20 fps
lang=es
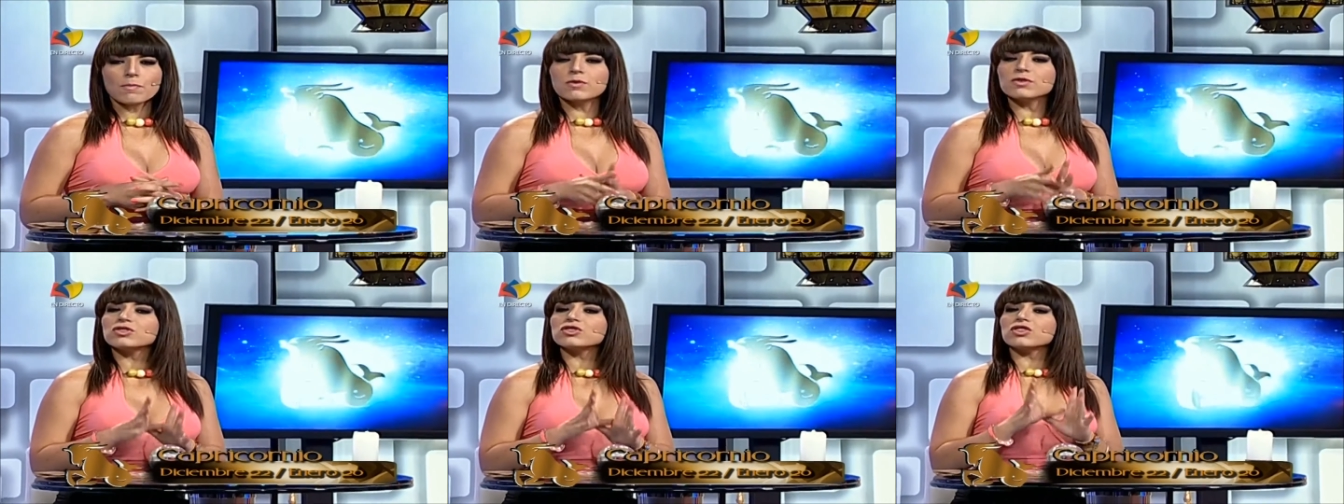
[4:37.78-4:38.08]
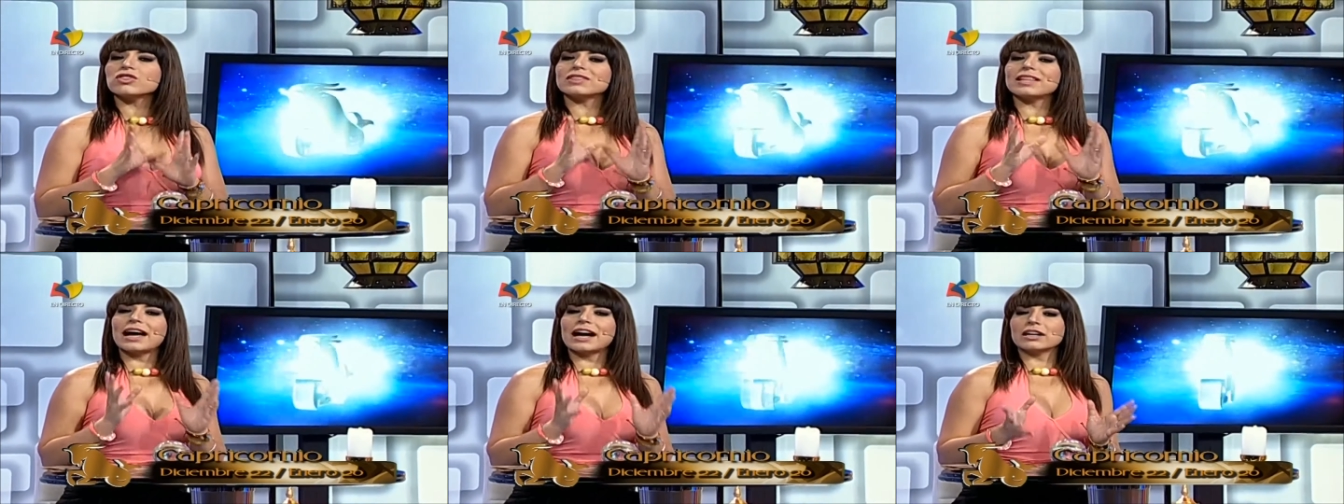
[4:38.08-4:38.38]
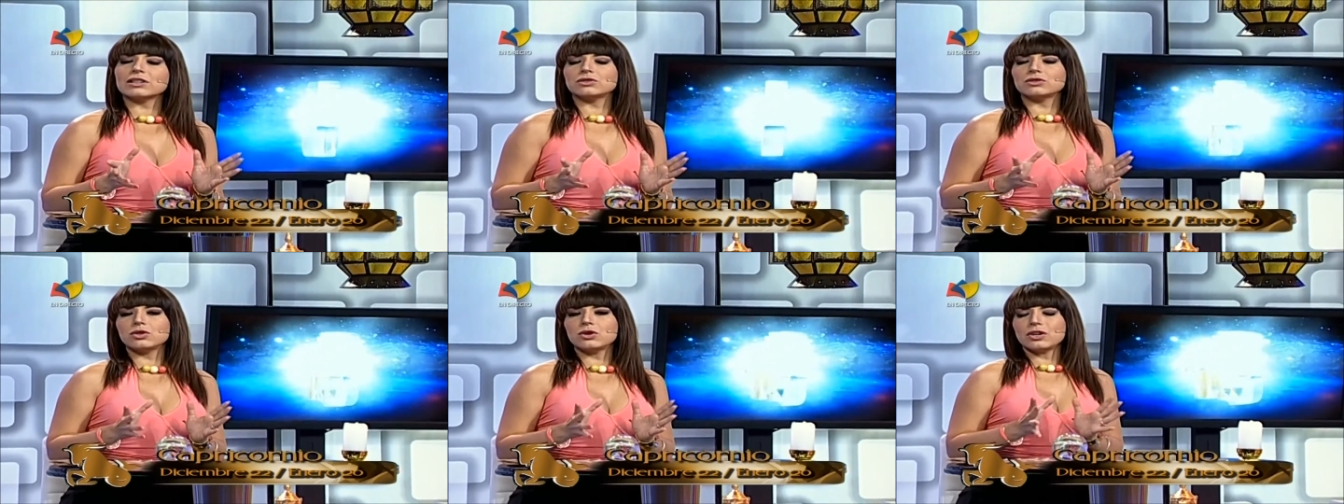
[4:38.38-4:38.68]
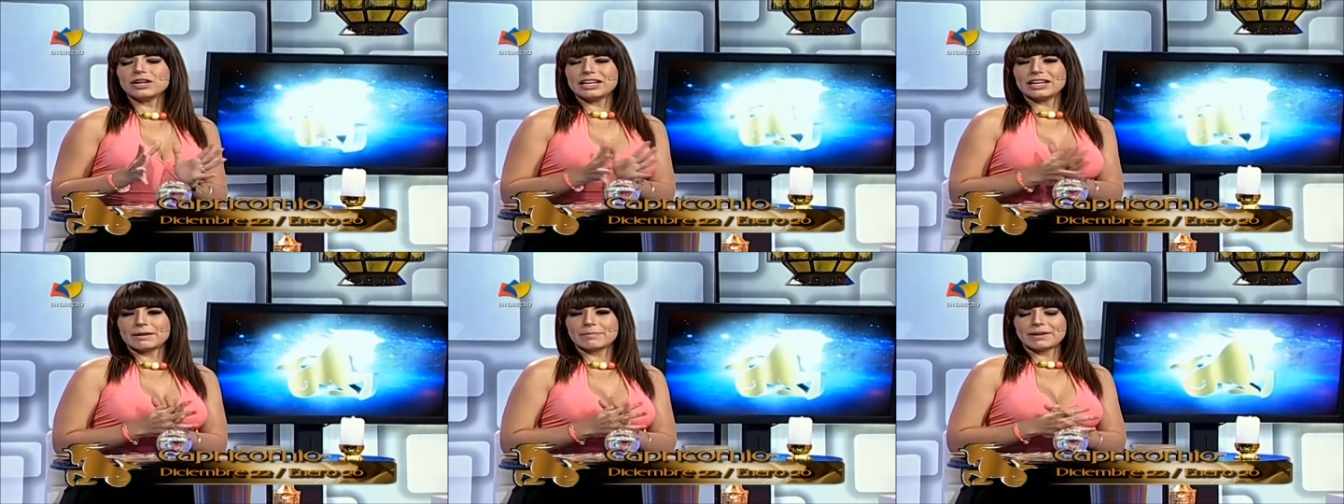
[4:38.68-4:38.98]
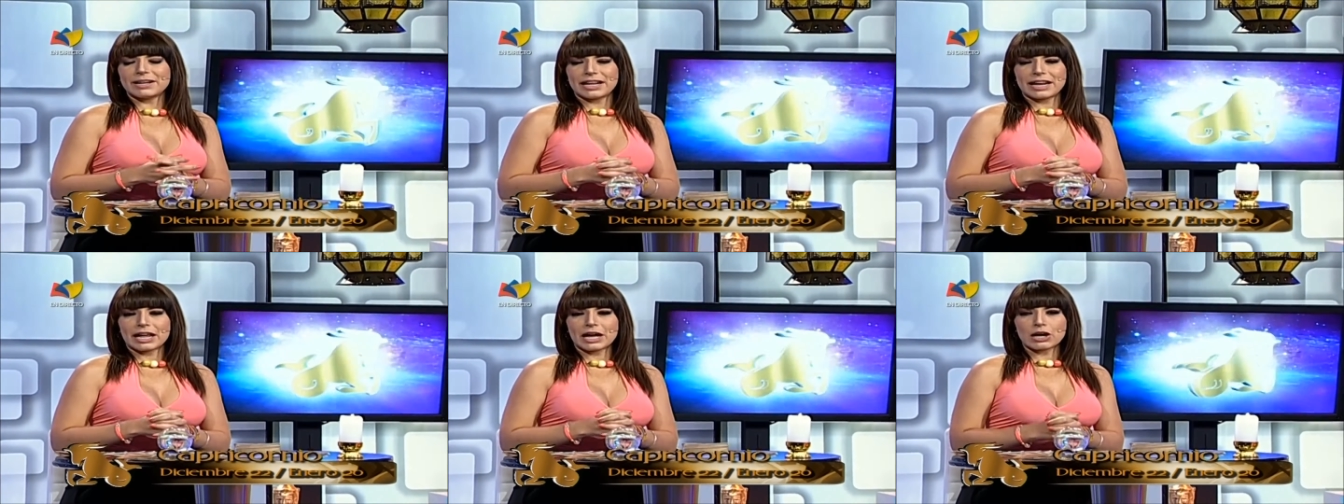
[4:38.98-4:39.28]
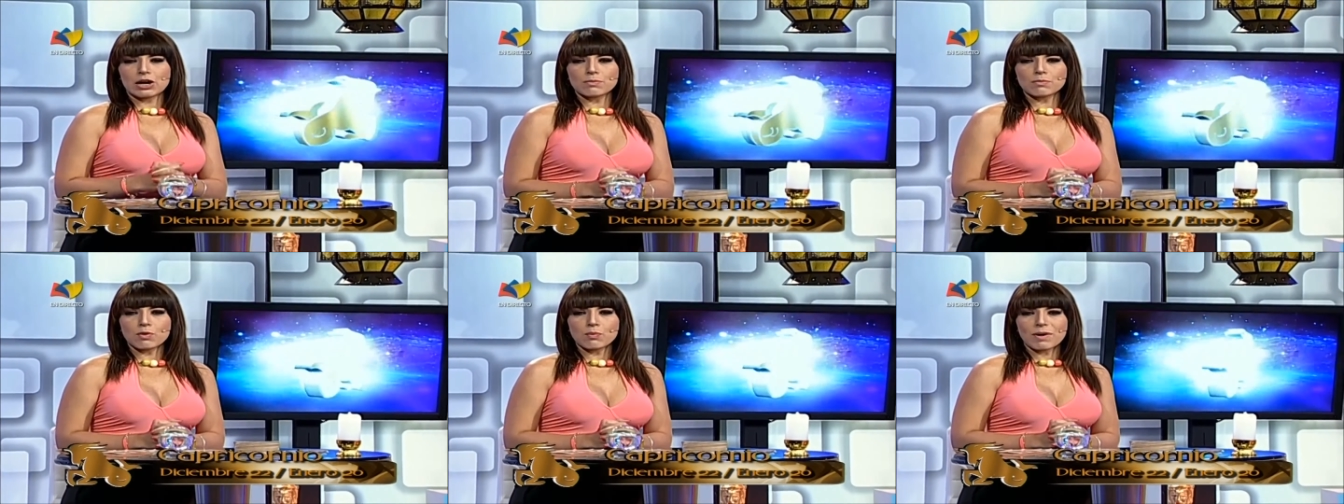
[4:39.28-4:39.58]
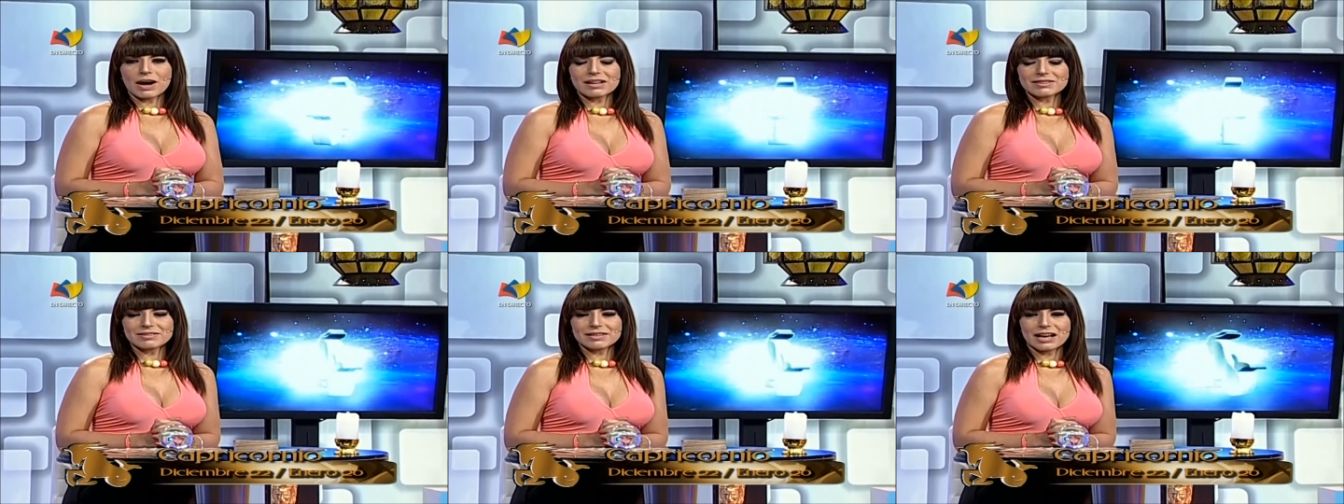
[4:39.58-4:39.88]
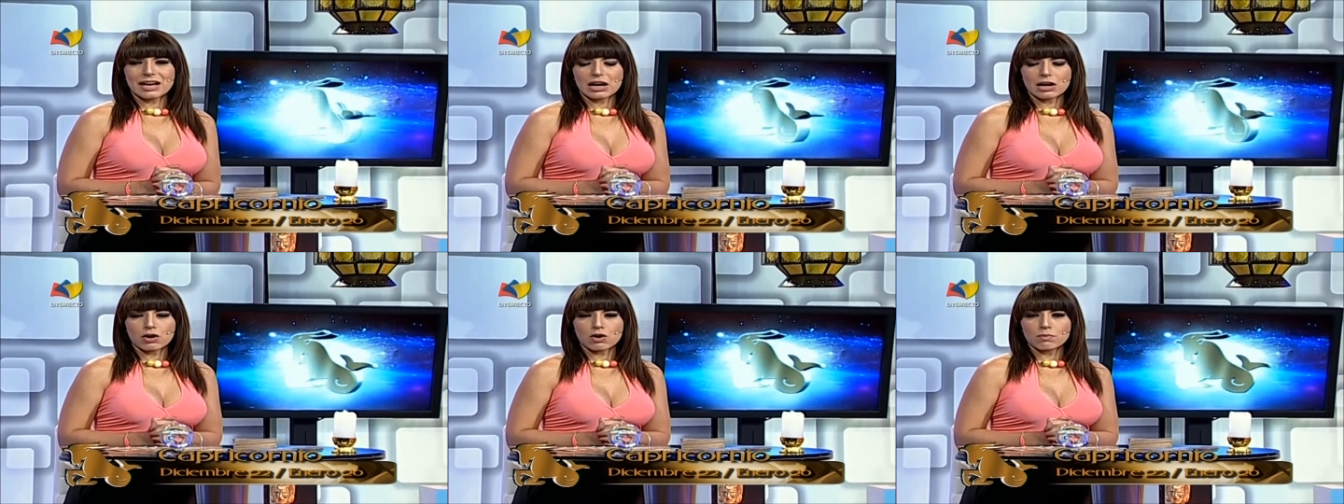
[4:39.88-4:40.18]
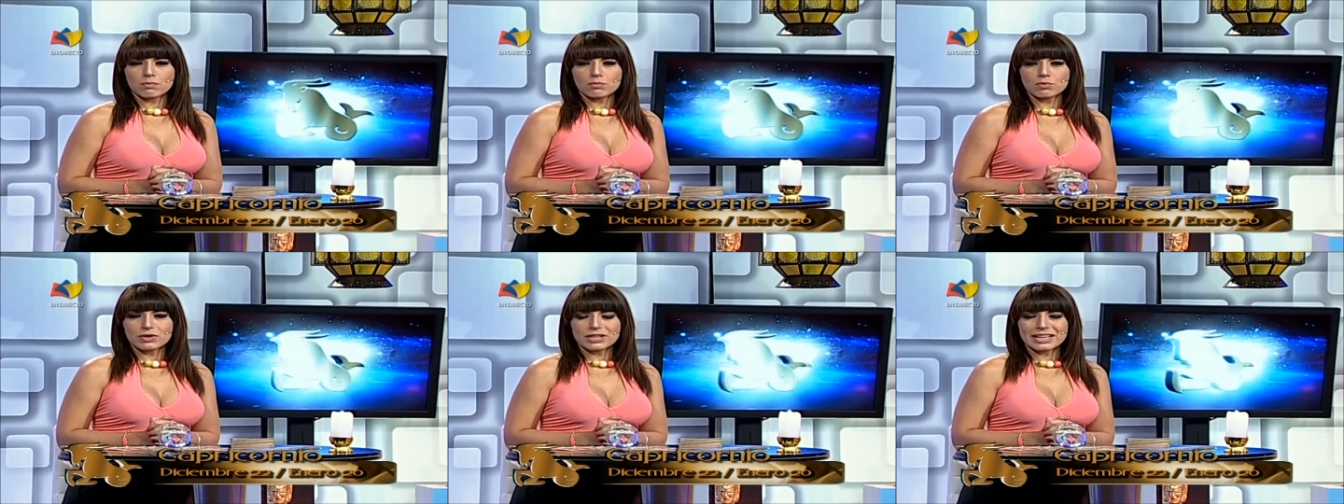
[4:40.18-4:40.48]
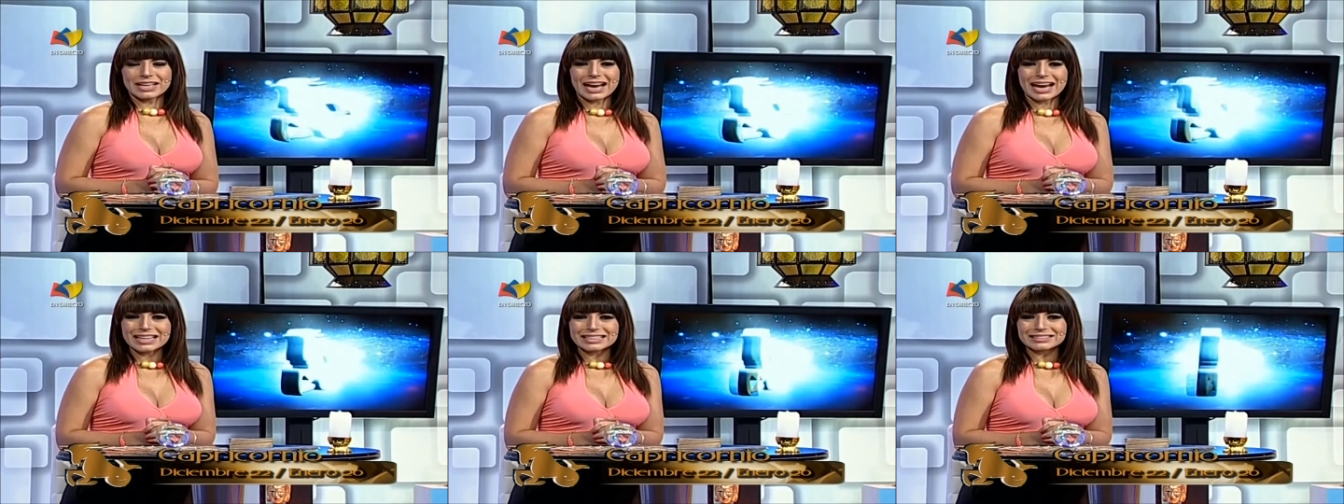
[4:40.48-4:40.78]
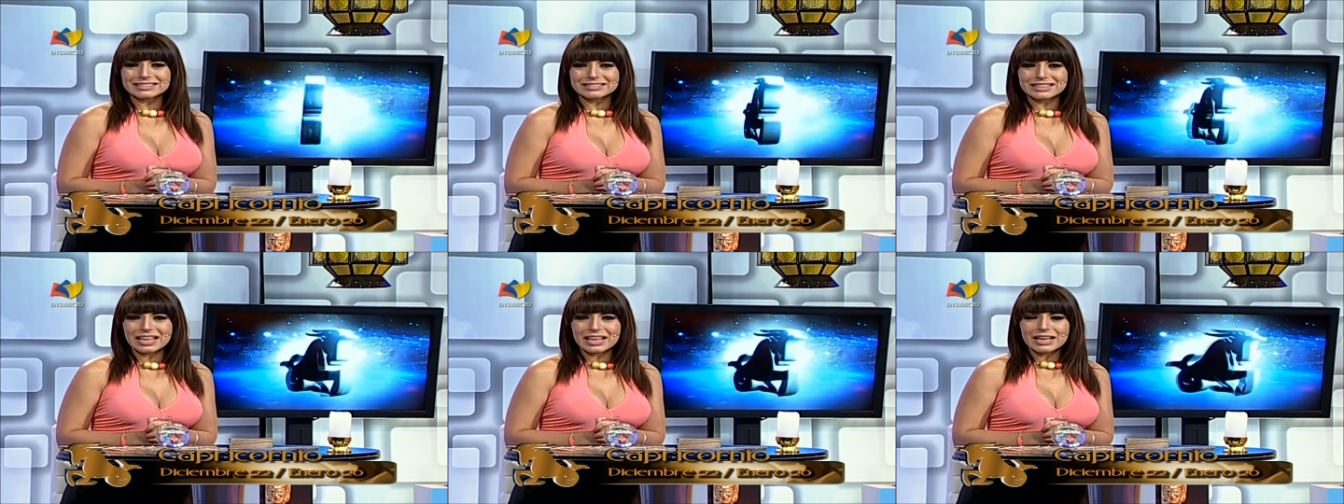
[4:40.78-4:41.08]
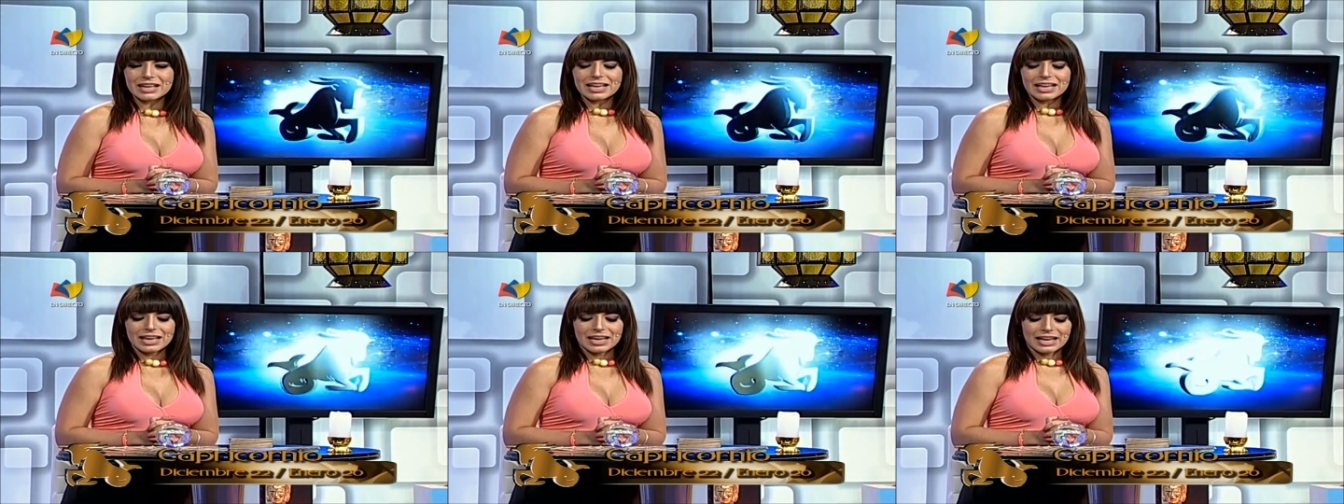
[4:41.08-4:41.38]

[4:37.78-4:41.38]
mucho tacto en la manera como vas a comunicarte